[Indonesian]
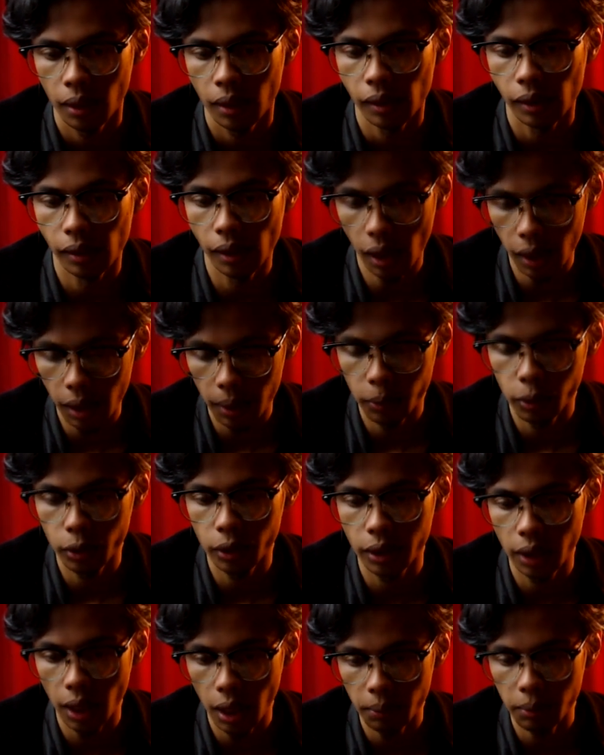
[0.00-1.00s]
yang
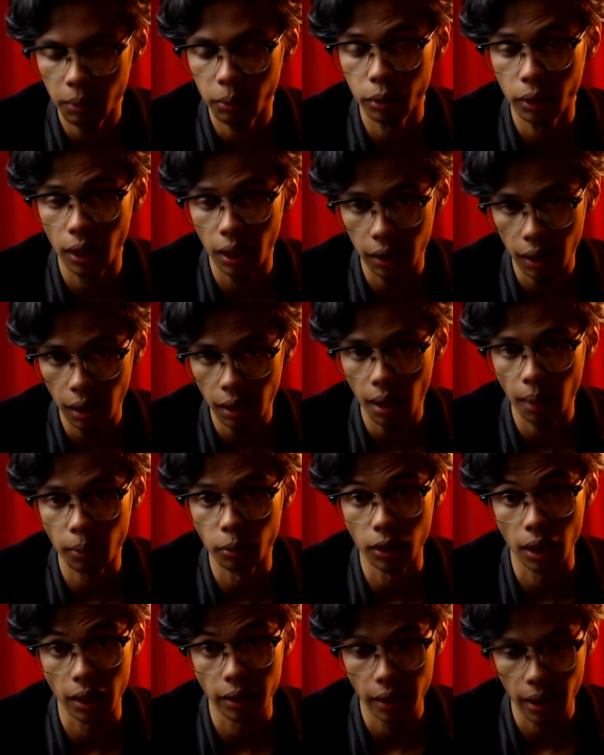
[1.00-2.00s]
kemudian membuyarkan
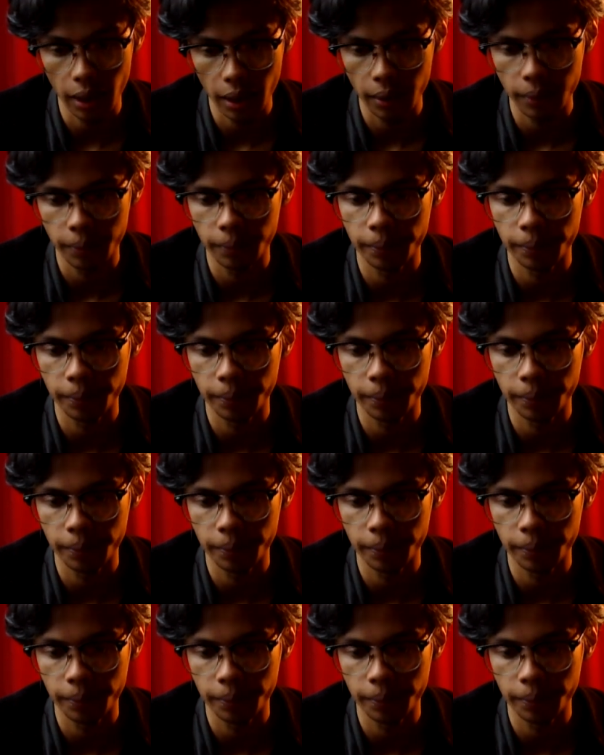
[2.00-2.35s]
lamunannya.